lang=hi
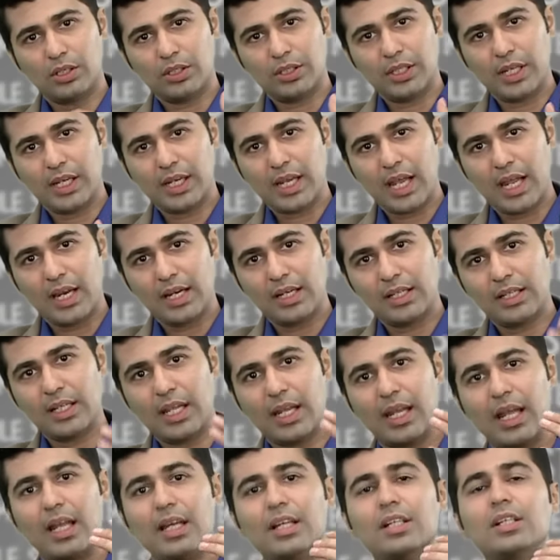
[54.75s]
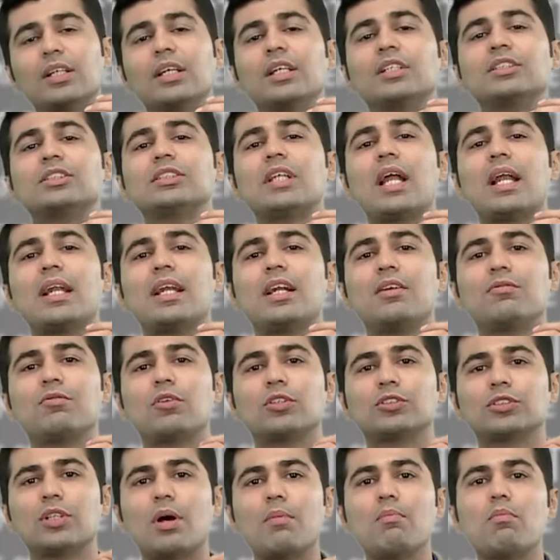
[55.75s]
दे कैन दे कैन एक्सटेंड इट
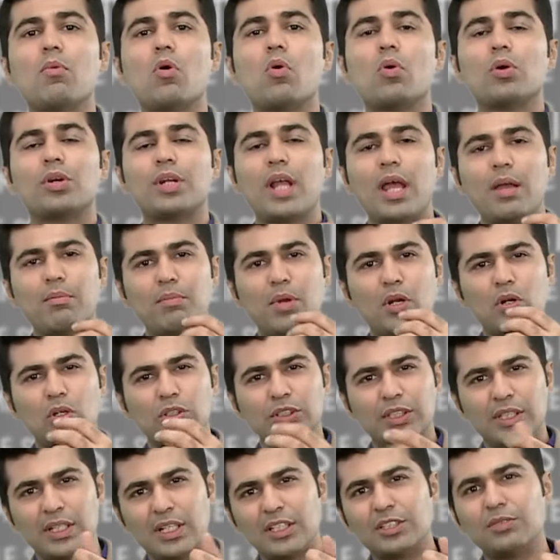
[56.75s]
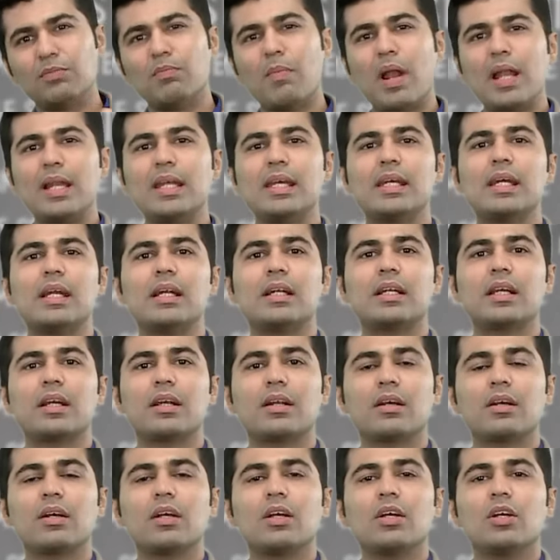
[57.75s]
फॉर सम मोर टाइम बिकॉज इट इज़ मेडिकेटेड